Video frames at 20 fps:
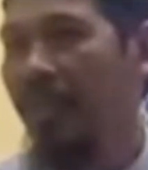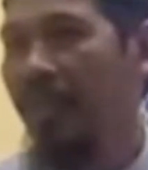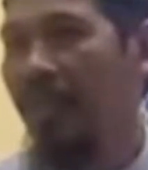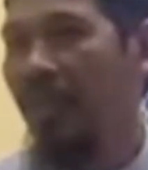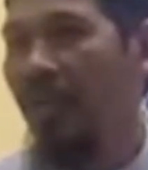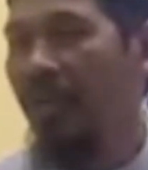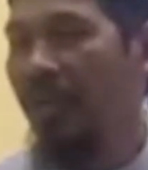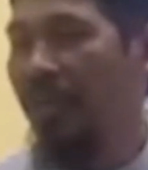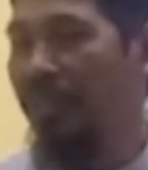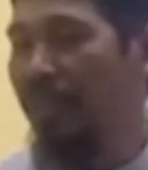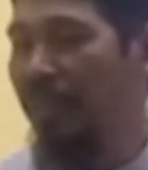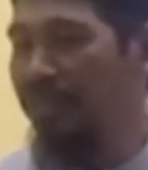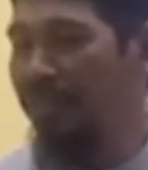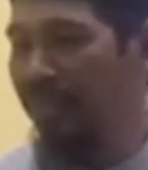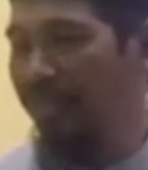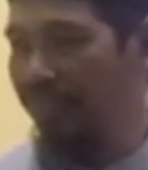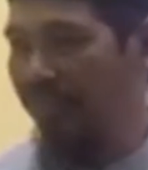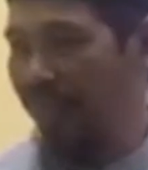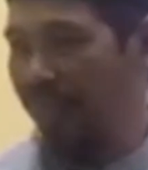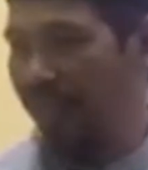ratban
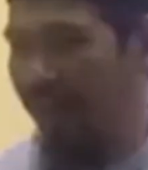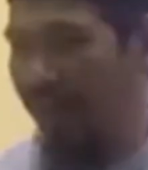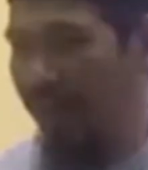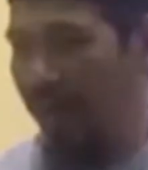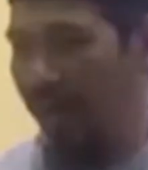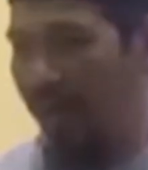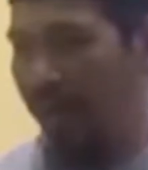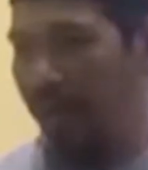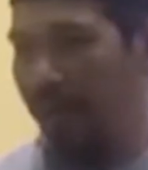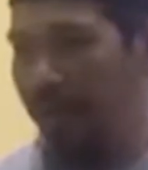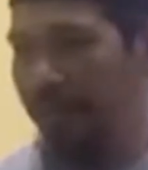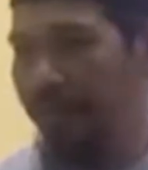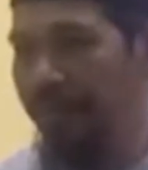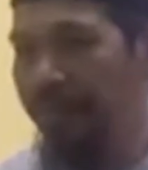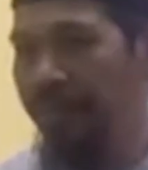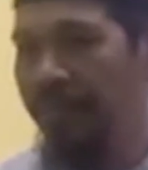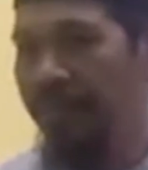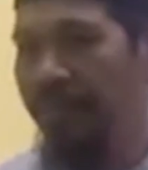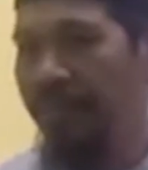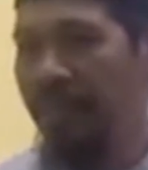min zikrillah.
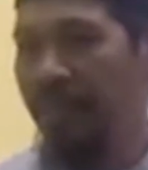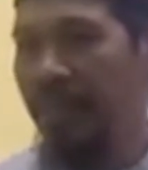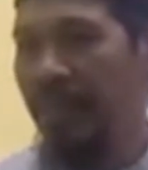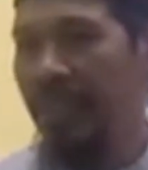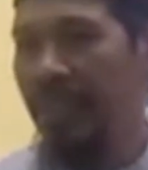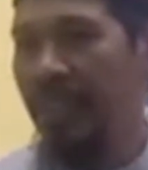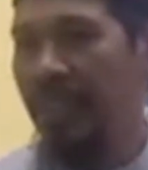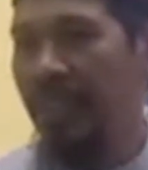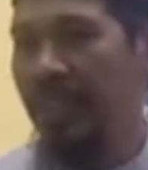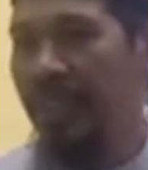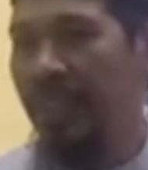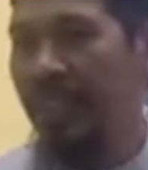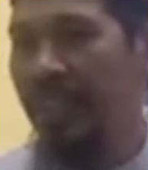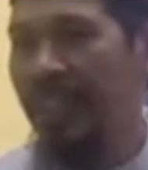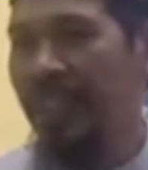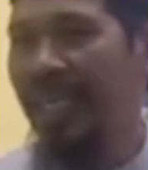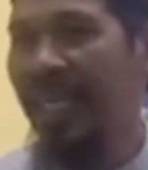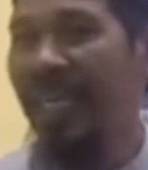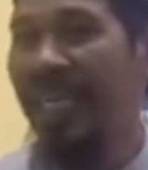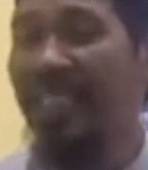
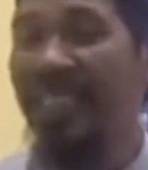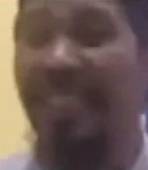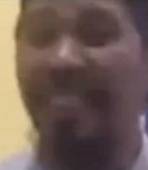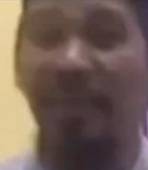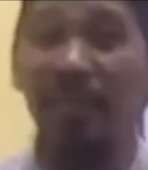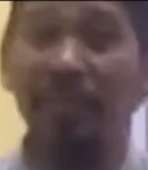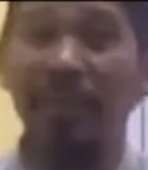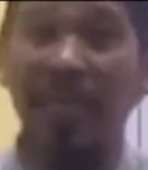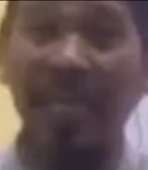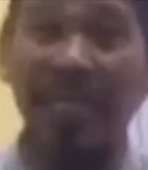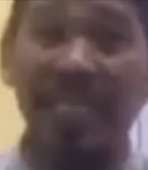Jangan sampai